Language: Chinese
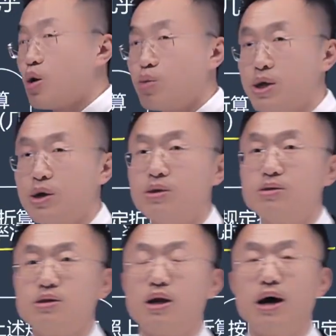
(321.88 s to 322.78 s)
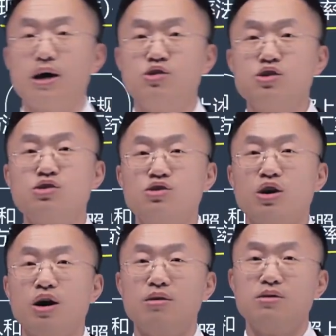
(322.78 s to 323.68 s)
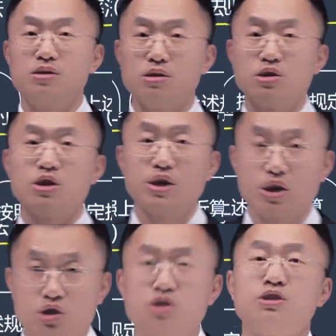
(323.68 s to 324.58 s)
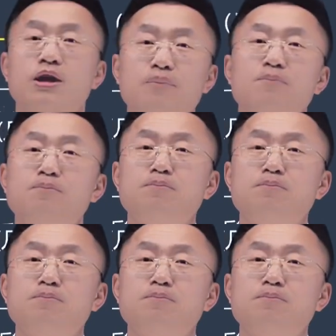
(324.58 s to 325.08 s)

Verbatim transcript: 找平来进行列示的。